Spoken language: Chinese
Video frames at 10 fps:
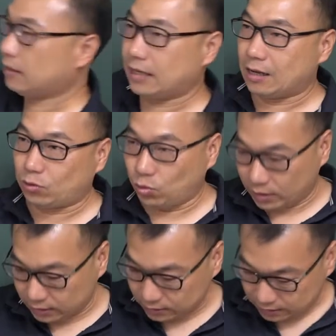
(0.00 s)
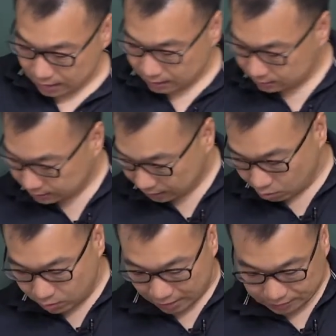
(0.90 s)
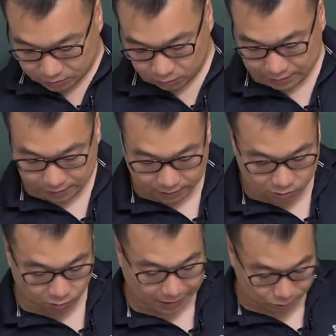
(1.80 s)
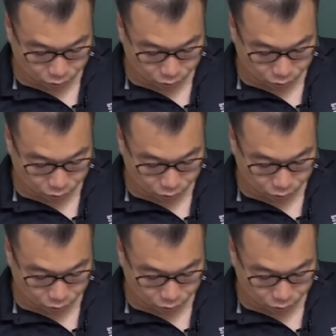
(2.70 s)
一定要多练习啊，才能够感受这样的一种感